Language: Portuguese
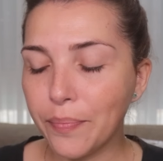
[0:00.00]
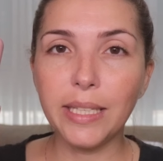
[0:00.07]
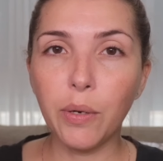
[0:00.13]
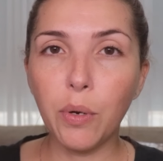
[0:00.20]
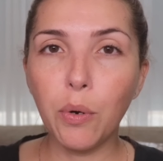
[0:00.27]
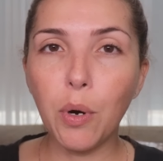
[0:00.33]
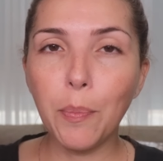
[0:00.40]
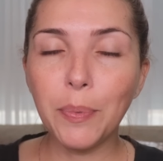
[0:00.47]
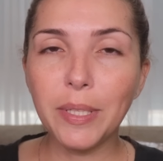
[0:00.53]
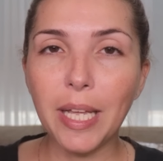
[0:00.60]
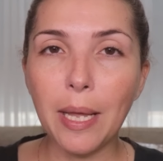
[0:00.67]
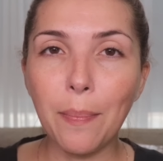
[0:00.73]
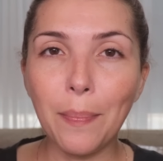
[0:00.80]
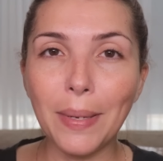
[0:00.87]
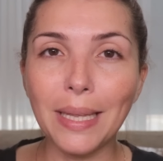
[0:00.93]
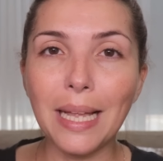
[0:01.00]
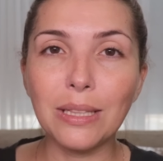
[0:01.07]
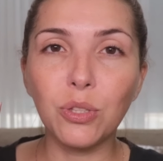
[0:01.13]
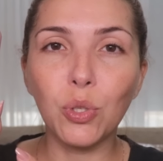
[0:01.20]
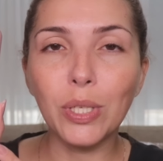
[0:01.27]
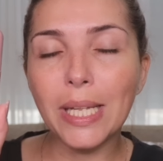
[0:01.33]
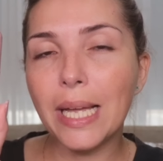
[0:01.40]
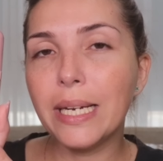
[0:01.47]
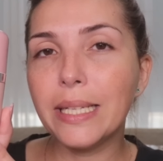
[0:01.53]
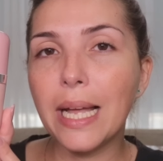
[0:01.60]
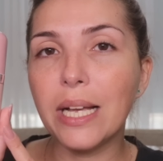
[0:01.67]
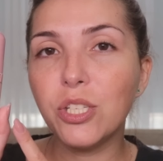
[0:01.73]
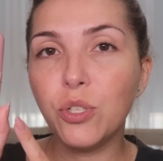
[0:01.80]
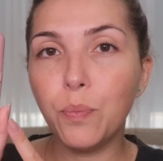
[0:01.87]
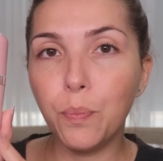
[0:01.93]
Então eu optei pela
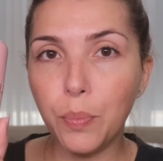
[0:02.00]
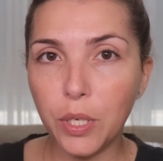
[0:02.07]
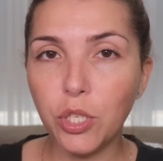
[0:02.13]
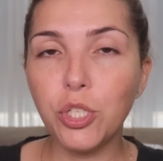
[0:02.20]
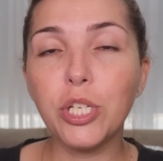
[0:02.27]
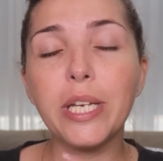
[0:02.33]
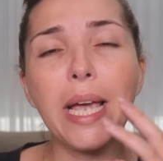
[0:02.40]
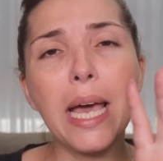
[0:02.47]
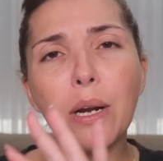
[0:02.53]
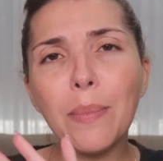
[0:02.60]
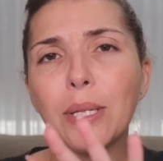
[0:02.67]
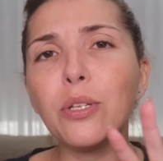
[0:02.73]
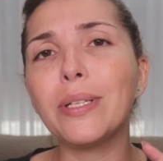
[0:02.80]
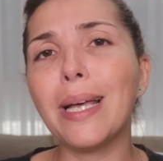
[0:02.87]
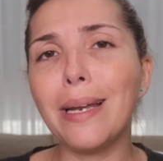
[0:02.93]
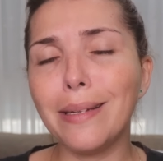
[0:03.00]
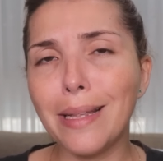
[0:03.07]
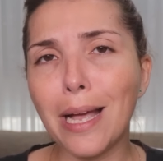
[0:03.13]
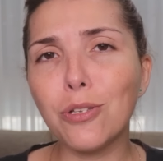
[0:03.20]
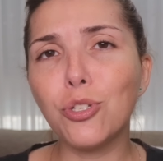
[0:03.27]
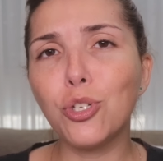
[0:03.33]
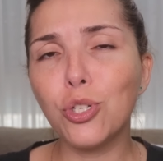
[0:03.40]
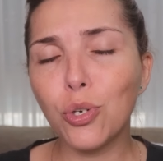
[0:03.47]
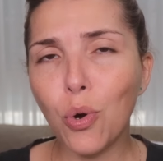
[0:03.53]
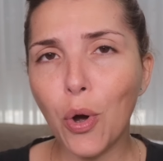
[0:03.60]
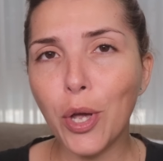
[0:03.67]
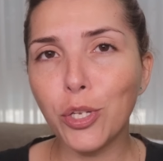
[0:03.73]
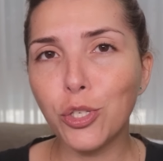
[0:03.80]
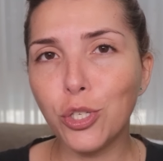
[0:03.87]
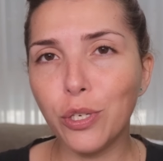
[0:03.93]
tonalidade peach, que era uma tonalidade de
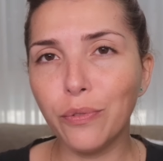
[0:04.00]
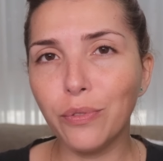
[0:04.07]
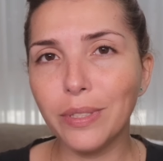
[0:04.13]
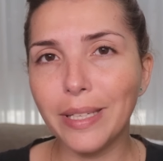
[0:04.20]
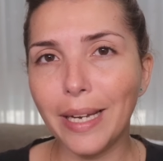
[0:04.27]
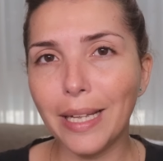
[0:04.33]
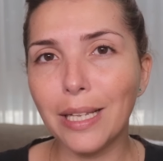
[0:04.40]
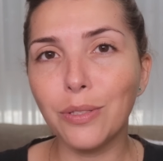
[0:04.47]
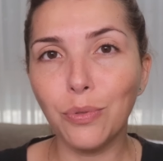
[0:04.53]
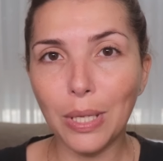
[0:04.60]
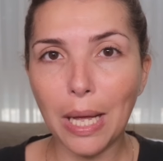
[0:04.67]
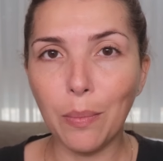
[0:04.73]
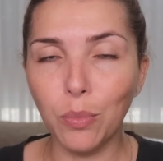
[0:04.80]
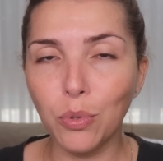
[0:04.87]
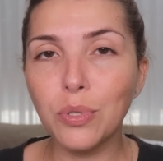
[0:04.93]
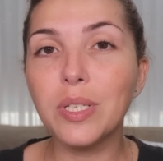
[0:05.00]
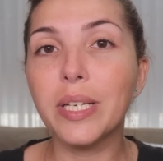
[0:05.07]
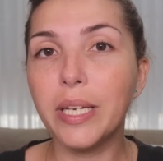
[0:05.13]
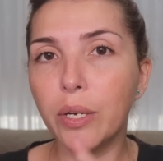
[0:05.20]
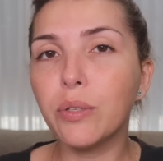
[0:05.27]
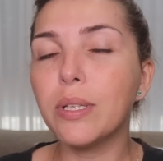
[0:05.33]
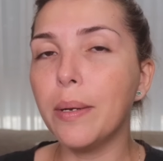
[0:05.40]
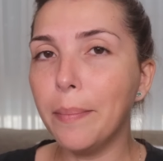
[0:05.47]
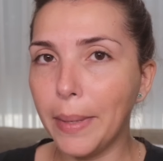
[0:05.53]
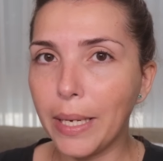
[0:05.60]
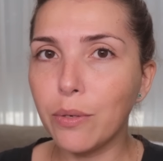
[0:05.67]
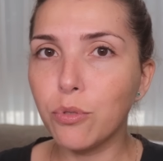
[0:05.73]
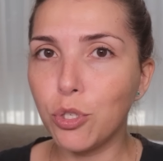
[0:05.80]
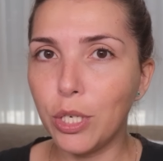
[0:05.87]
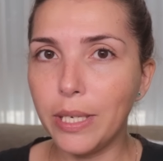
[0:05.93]
corretivo dela, do Lamousse, que eu
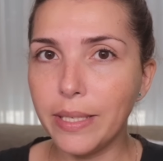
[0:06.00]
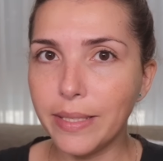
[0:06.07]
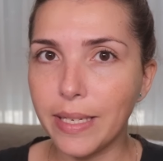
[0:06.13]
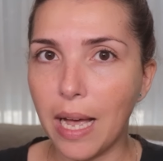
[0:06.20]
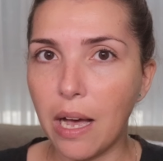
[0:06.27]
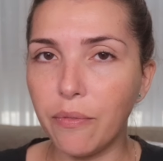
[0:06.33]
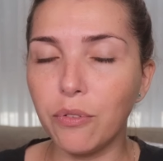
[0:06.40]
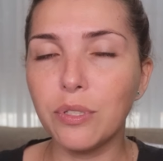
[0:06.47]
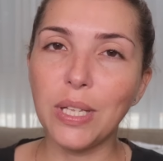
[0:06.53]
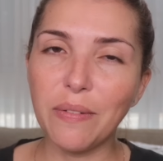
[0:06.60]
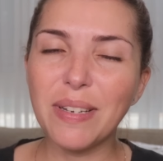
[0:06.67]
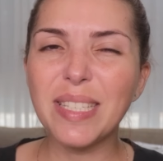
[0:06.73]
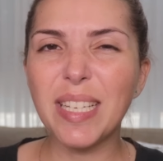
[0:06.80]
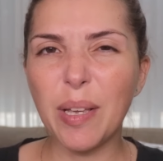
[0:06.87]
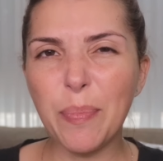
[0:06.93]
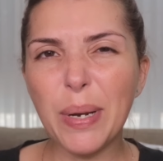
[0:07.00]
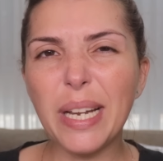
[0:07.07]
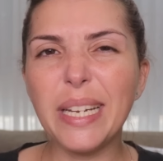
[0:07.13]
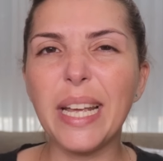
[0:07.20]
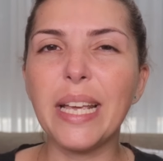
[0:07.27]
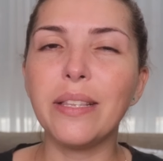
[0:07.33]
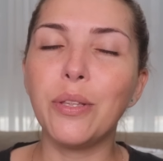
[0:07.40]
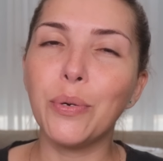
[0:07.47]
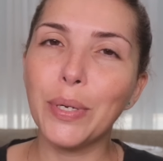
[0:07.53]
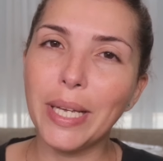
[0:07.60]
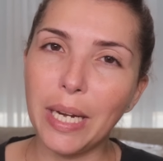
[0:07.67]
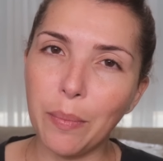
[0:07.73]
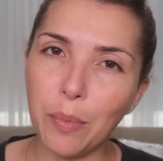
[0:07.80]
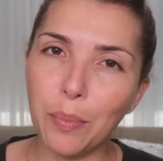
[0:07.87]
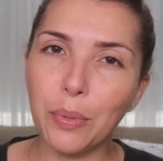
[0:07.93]
também utilizava. Eu tava sempre ali entre o
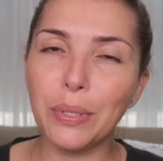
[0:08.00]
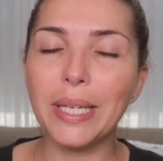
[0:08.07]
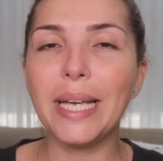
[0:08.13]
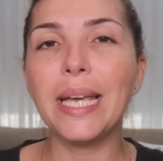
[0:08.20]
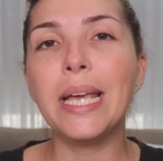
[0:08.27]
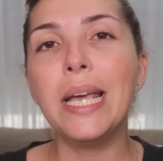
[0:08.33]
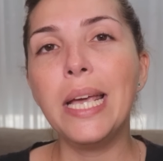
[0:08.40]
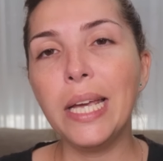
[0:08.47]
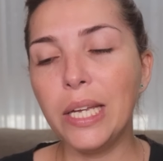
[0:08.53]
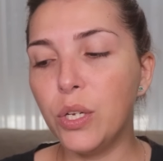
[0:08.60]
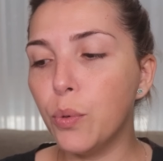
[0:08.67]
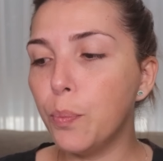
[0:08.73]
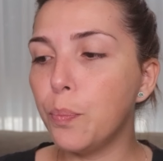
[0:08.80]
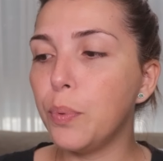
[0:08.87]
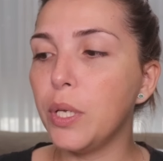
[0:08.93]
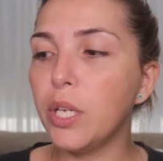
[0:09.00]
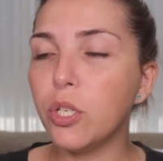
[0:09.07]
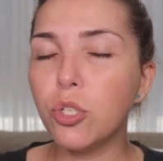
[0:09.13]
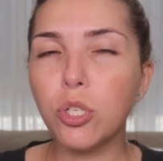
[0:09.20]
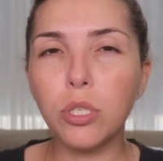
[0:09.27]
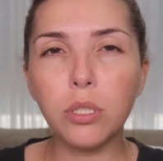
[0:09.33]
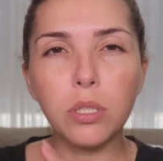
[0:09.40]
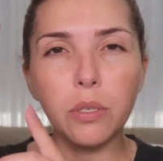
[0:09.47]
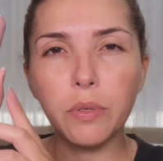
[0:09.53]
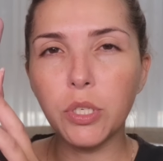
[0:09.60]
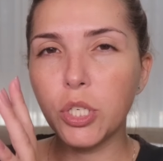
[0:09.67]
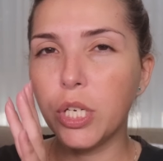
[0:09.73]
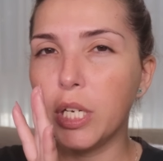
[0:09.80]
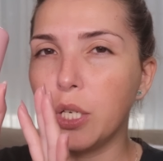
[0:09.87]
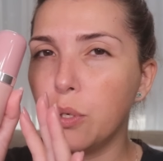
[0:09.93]
creme brulee e o peach, então
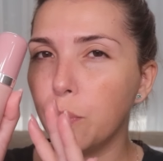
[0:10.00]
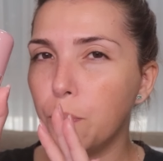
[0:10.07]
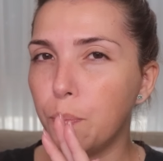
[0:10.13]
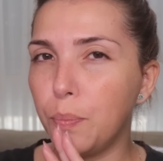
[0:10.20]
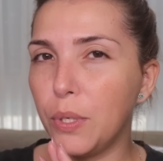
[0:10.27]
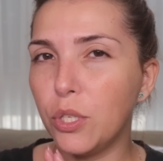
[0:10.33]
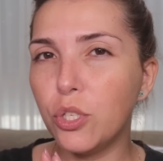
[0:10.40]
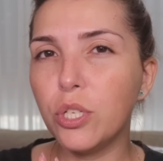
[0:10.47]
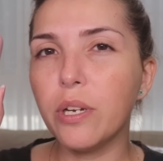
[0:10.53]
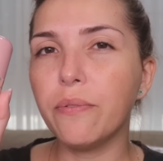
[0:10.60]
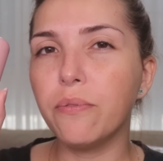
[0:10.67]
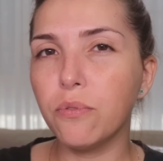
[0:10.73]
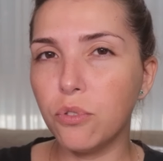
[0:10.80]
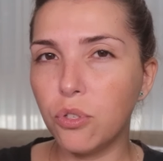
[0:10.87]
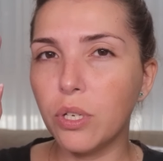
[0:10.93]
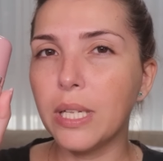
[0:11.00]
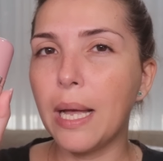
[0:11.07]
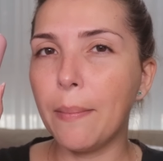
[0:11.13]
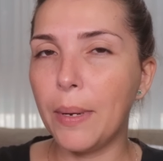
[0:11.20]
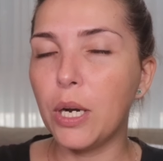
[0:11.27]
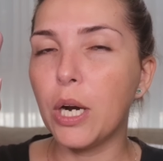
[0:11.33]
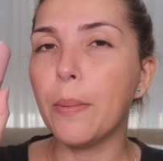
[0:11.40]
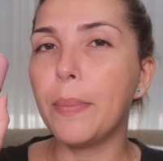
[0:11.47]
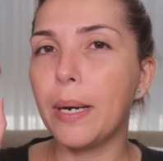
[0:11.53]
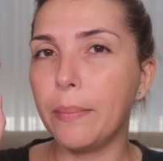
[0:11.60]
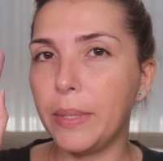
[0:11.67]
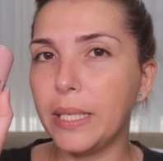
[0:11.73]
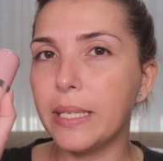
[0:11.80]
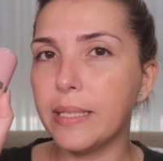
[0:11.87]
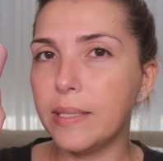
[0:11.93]
achei que o peach ia funcionar melhor pra
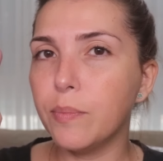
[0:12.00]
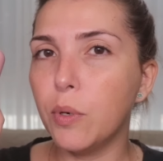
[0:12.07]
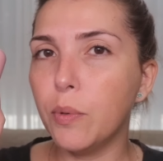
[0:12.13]
mim nesse